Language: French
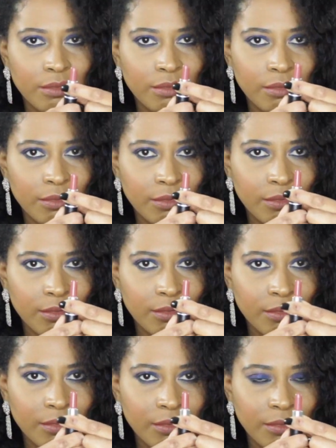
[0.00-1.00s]
Case
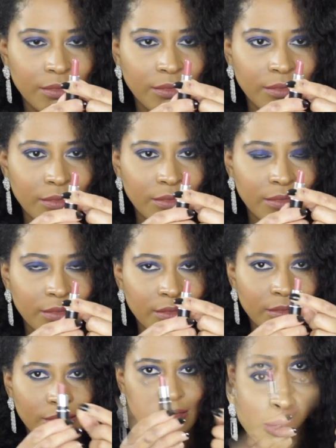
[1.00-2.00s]
7, rouge à
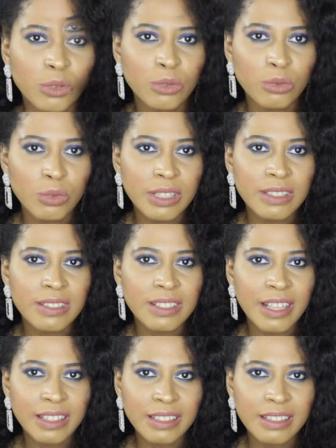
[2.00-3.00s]
lèvres Twig
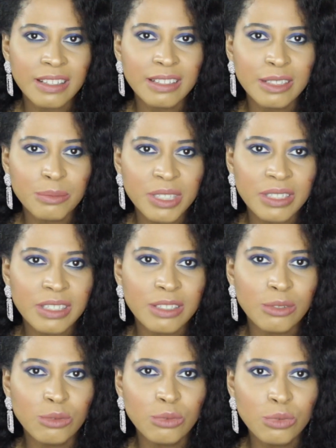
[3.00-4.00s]
Satin
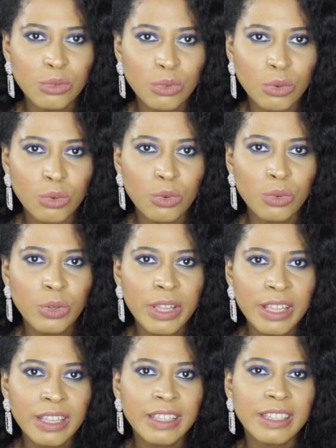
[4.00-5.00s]
Lipstick 12 euros.
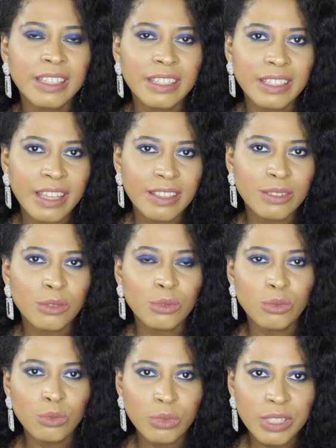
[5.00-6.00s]
Case
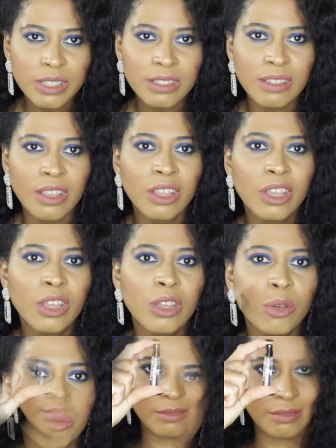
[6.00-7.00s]
8,
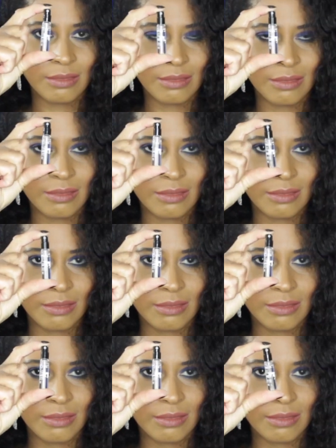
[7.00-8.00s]
brume
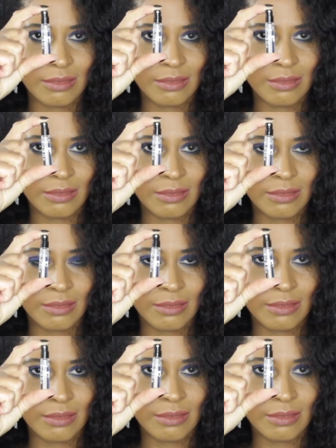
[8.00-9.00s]
fixante
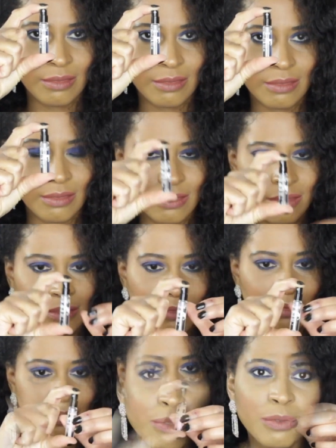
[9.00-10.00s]
Prep and
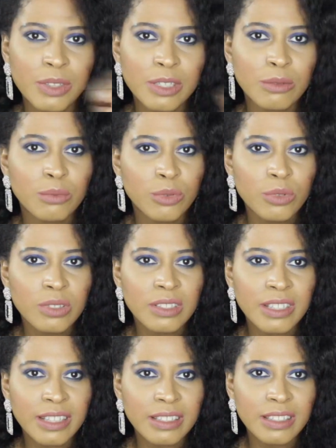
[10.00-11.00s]
Prime Fix Plus
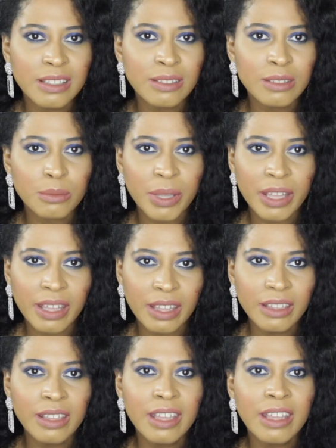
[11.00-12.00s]
Setting
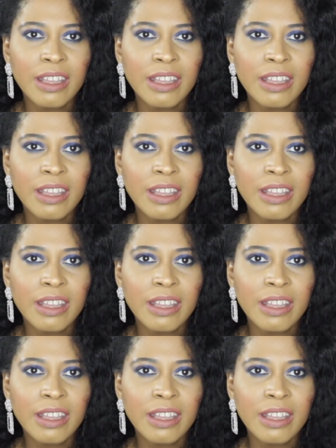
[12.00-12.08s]
Spray